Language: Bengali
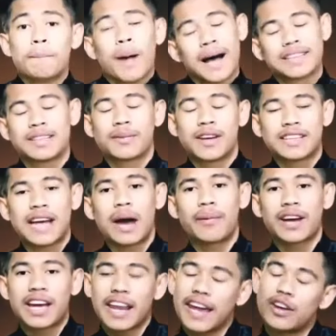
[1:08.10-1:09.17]
মাঝে মাঝে
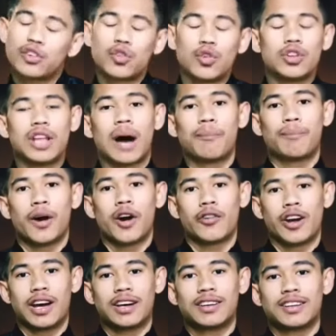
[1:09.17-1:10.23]
আবেগের একটু দাম পাও
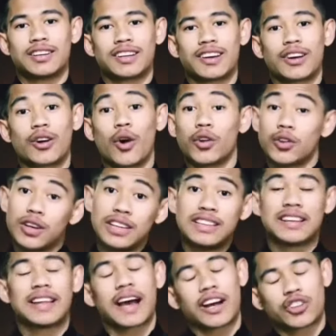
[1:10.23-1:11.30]
না কত
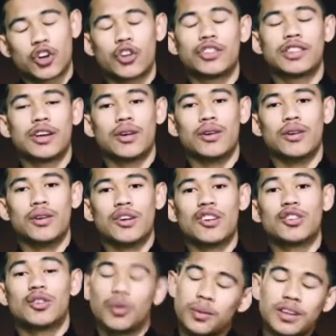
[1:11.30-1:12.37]
ইচ্ছে থাকা সত্ত্বেও
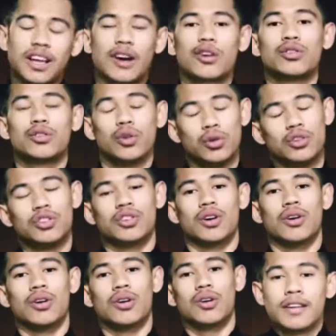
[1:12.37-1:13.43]
তুমি থাকো তুচ্ছ
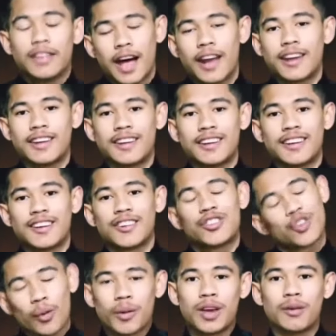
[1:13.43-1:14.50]
নারী
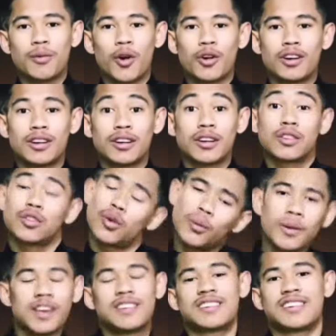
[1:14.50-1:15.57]
তুমি বোন
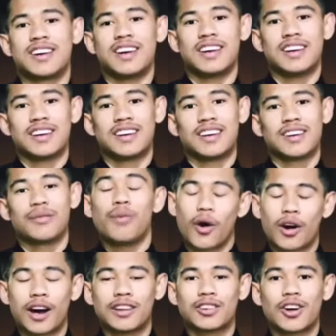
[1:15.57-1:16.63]
তুমি স্ত্রী
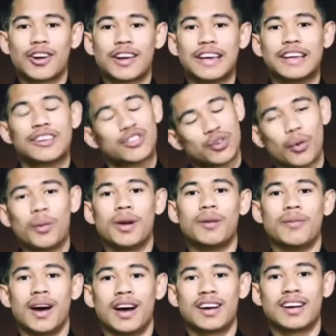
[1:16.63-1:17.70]
পক্ষান্তরে
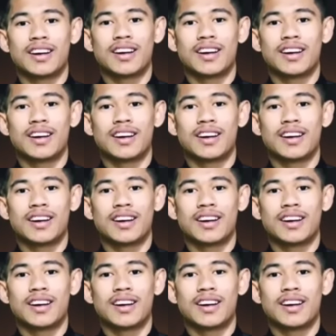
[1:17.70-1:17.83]
তুমিই মা